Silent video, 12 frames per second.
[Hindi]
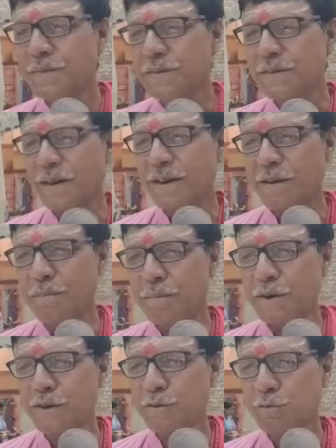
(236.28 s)
इनका नाम
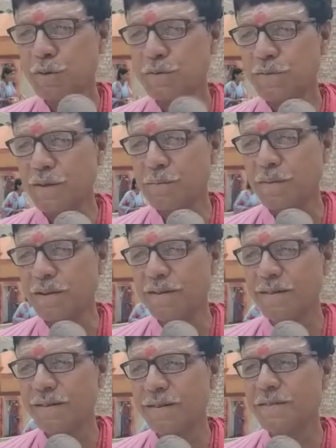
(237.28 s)
मटेश्वर धाम है
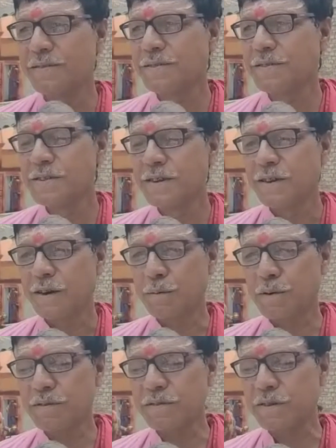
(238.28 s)

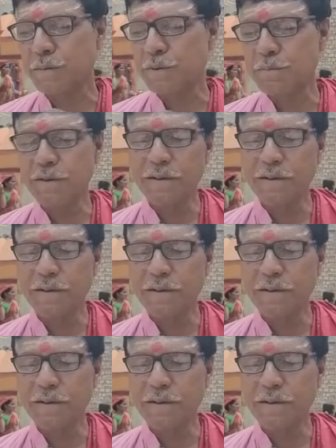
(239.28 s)
अवरण शब्द में